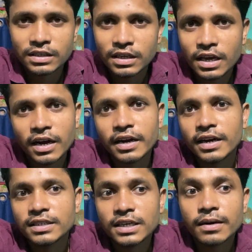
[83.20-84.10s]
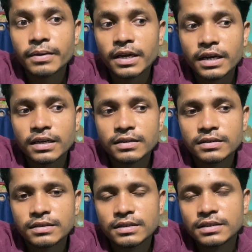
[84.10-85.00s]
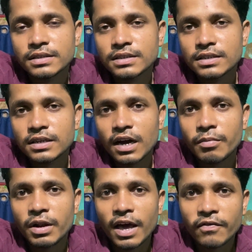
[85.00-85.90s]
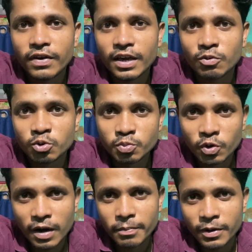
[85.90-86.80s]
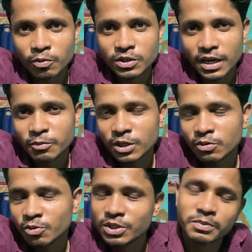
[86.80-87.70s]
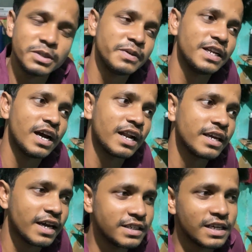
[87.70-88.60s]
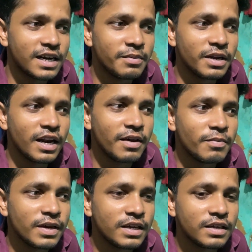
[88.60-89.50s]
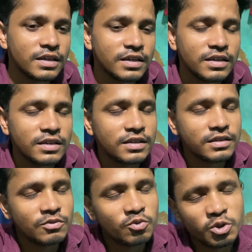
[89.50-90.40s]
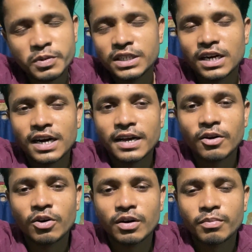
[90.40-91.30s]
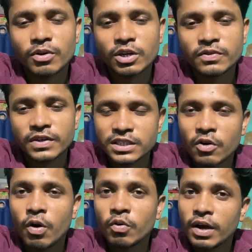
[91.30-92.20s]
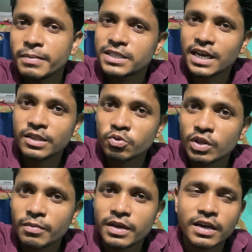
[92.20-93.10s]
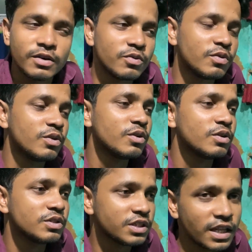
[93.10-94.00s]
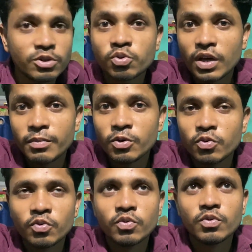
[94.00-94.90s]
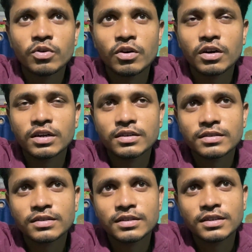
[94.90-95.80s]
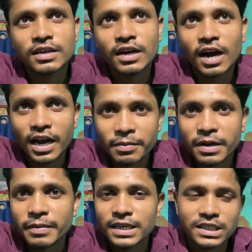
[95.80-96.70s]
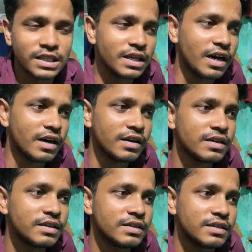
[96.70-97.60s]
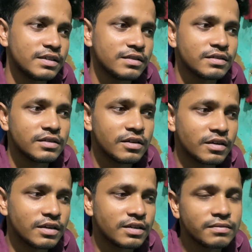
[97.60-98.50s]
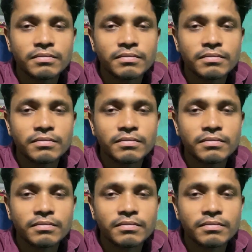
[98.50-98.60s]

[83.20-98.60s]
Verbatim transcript: क्या करें यार जाना पड़ेगा अभी लाइफ के उस मुकाम पे हूँ जहाँ मुझे कुछ समझ में नहीं आ रहा क्या चल रहा है मेरी लाइफ में कुछ भी चल रहा है और बहुत फंसा हुआ हूँ यहाँ पे शादीशुदा भी है शादीशुदा भी हूँ और खाली भी नहीं बैठ सकता और